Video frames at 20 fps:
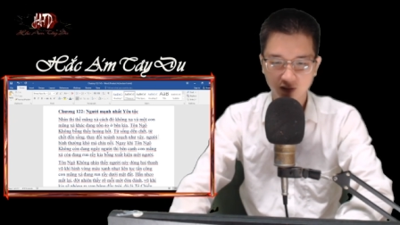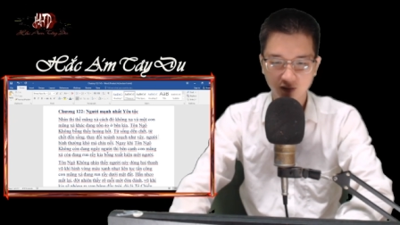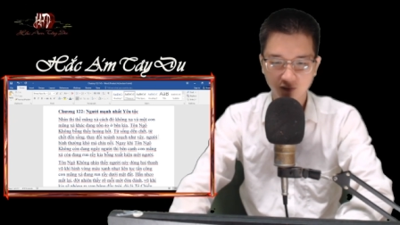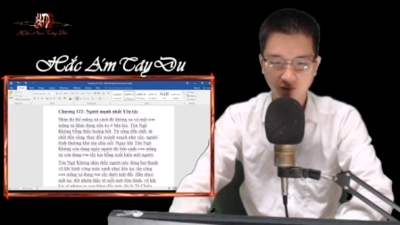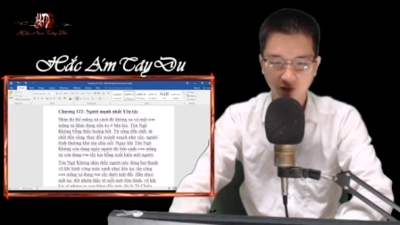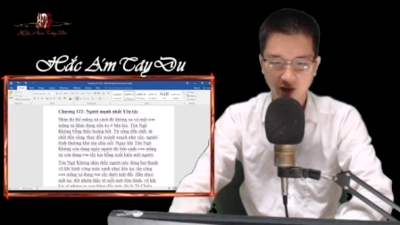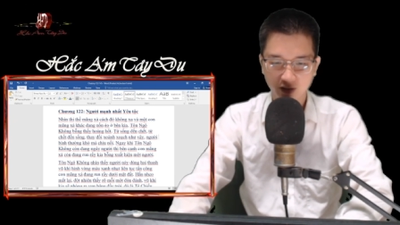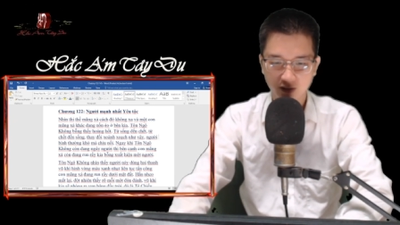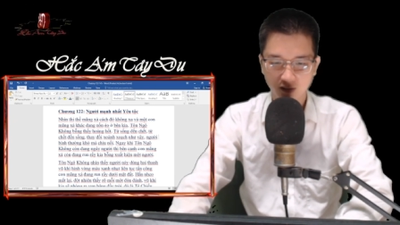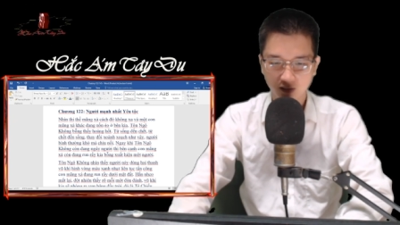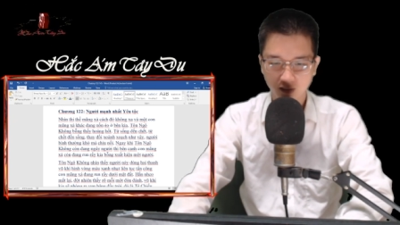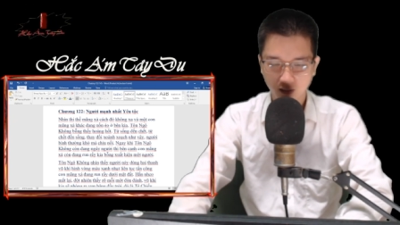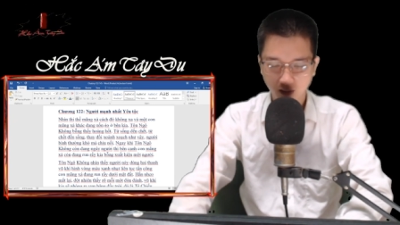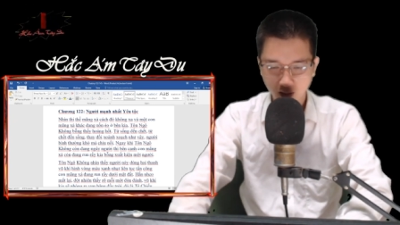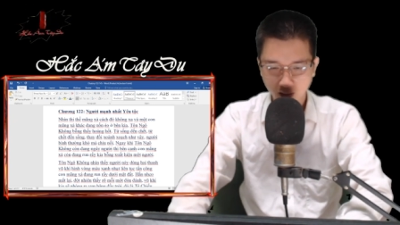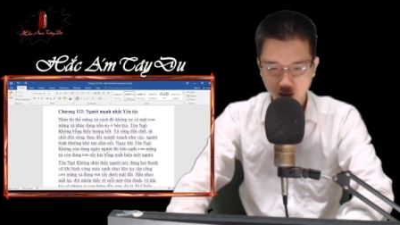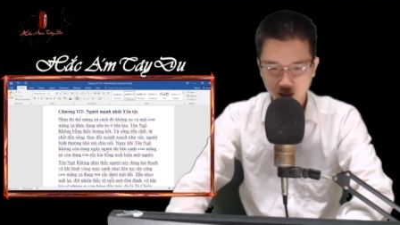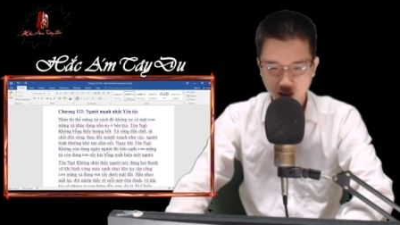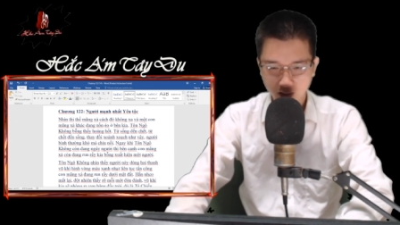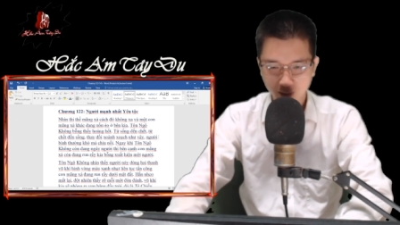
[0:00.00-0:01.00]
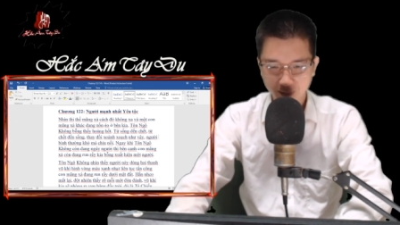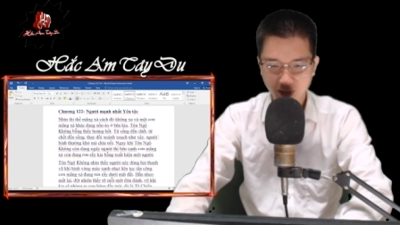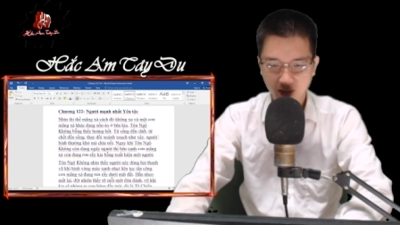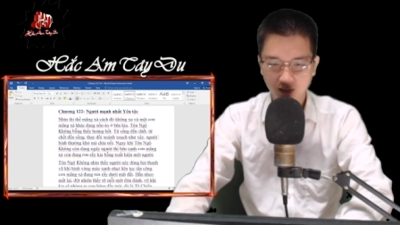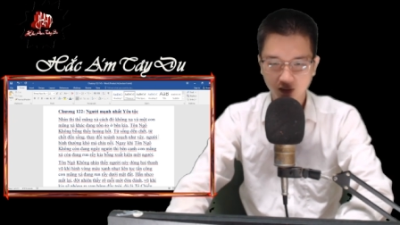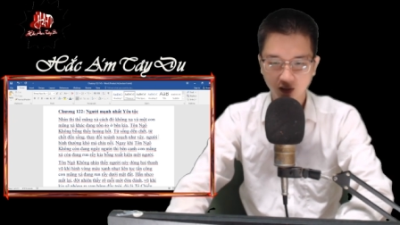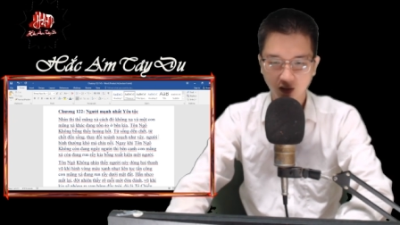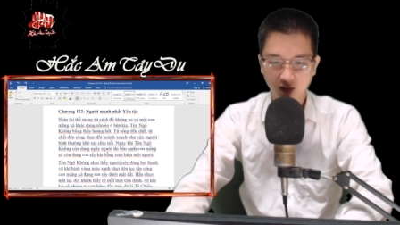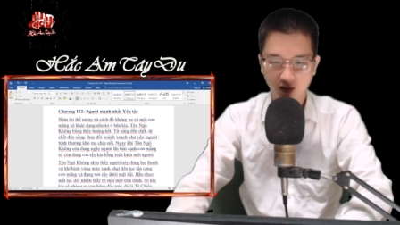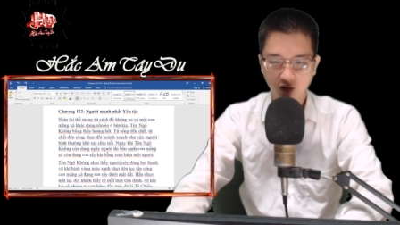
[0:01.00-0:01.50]
như vậy, người bình
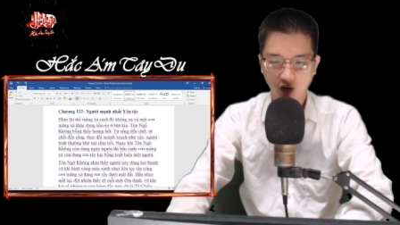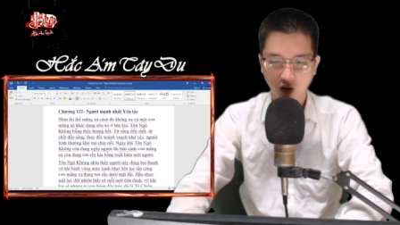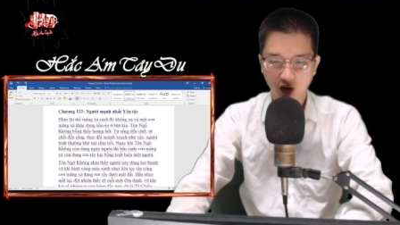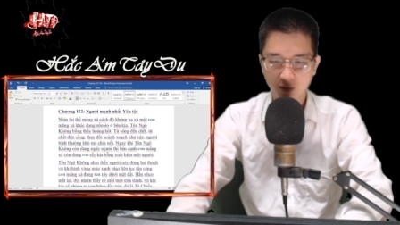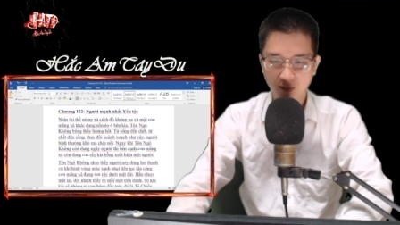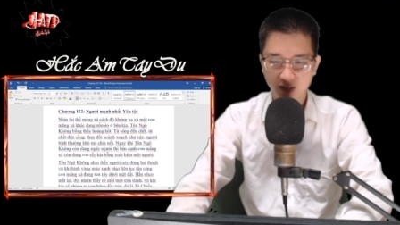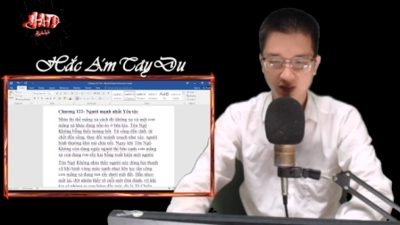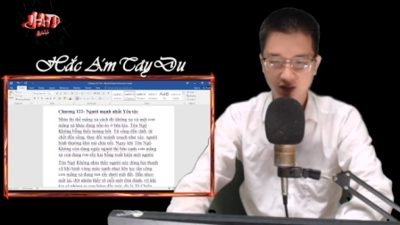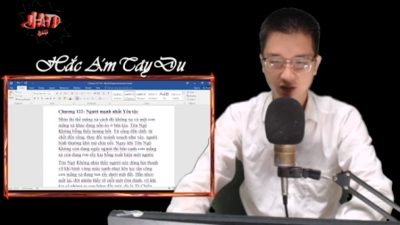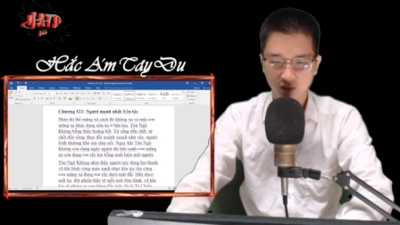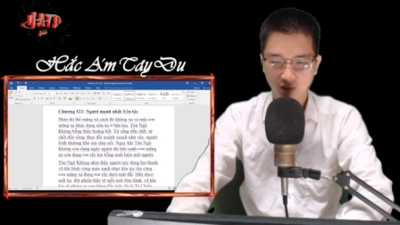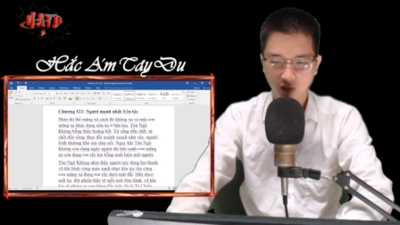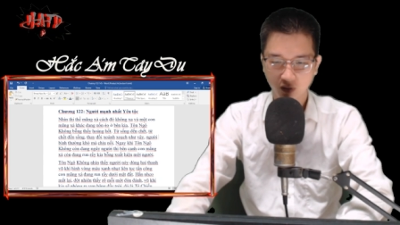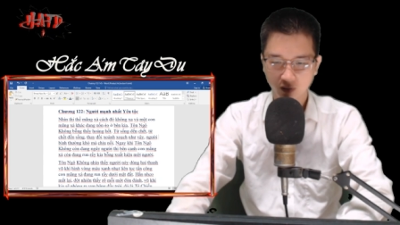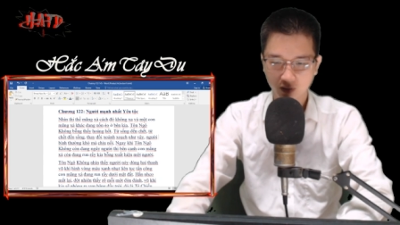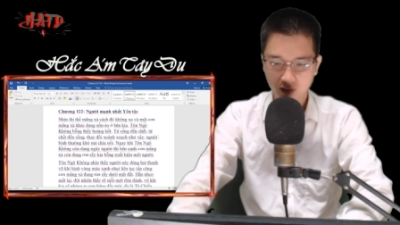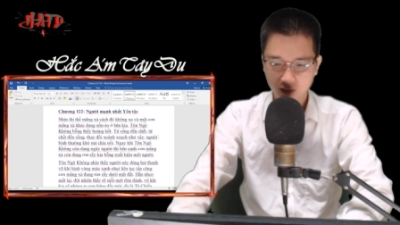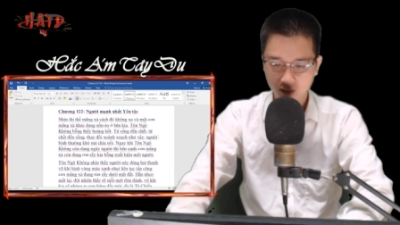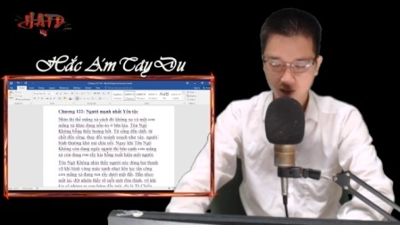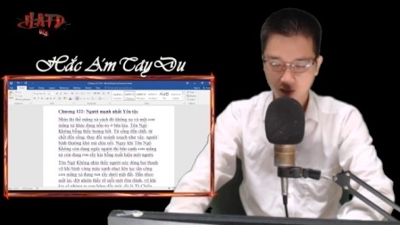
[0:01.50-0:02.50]
thường khó mà chịu nổi.